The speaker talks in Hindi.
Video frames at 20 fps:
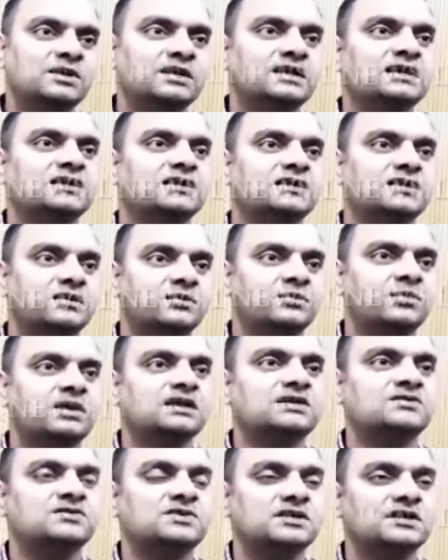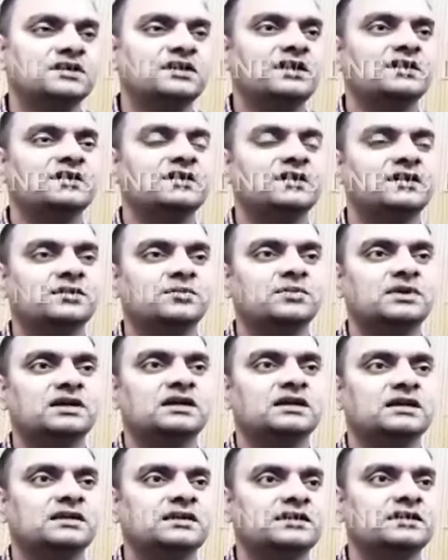रहकर मानव श्रृंखला का अंग
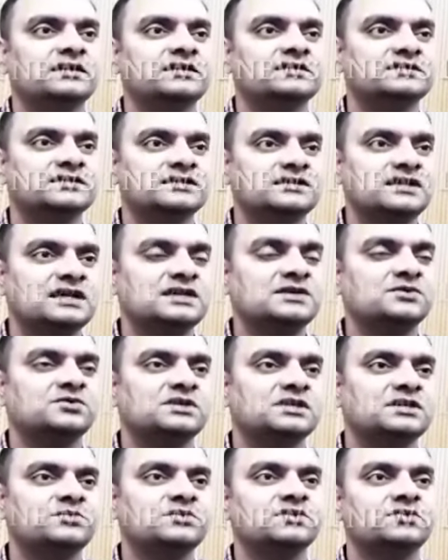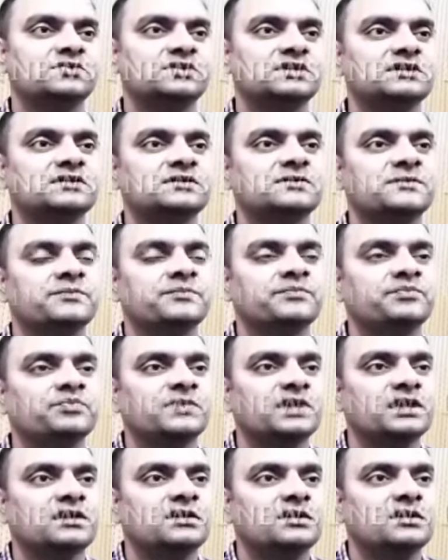बनेंगे एक हिस्सेदारी उनकी भी होगी
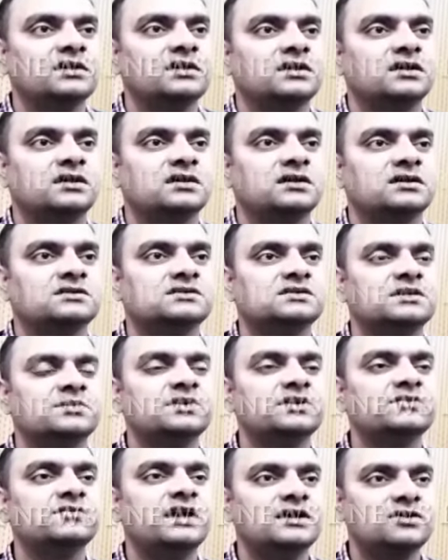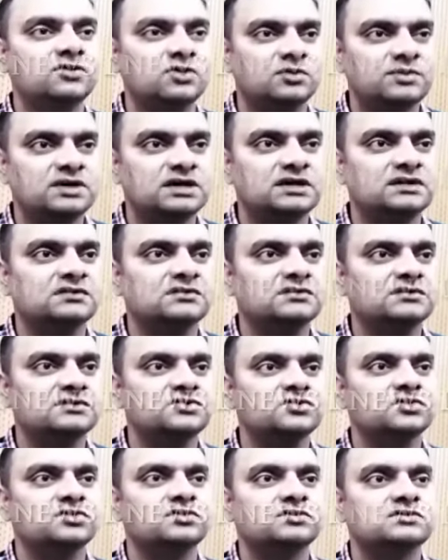सभी वार्डों में
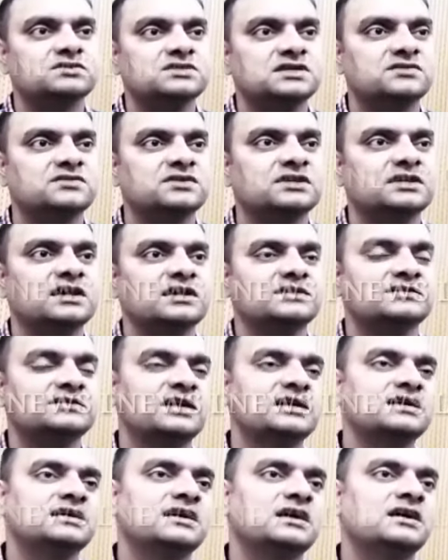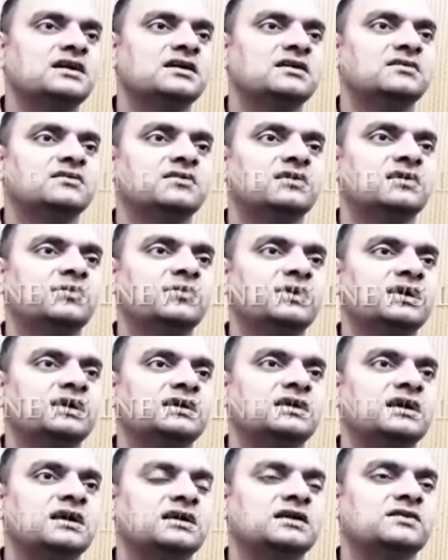जो सेविका सहायिका हमारे
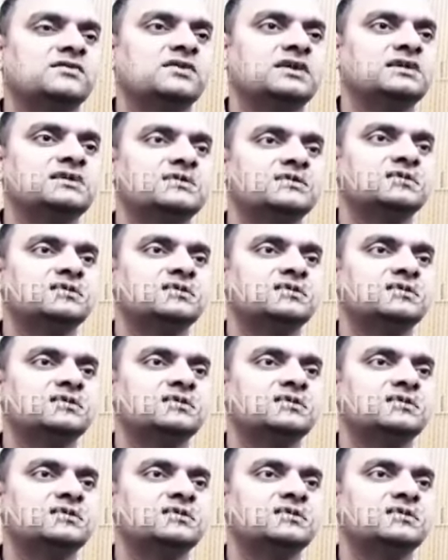आंगनवाड़ी